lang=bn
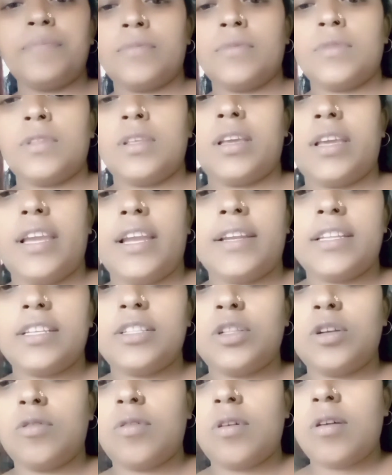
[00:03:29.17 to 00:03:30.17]
কেটে
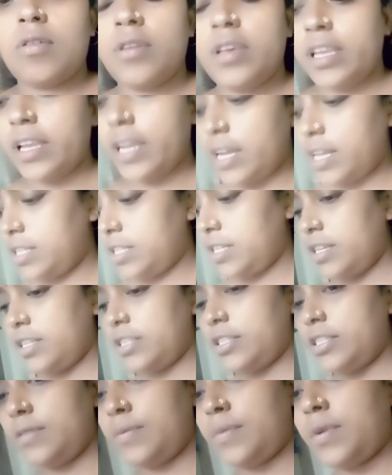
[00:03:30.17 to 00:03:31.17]
ধোয়াও হয়ে গেছে এই যে
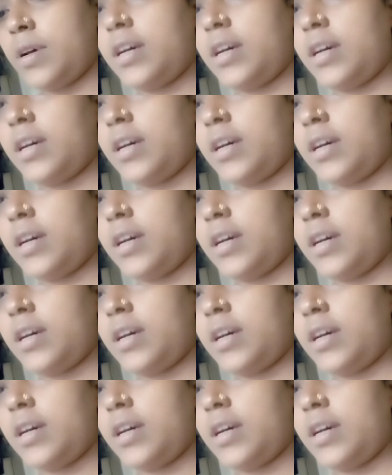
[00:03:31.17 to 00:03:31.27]
মাছ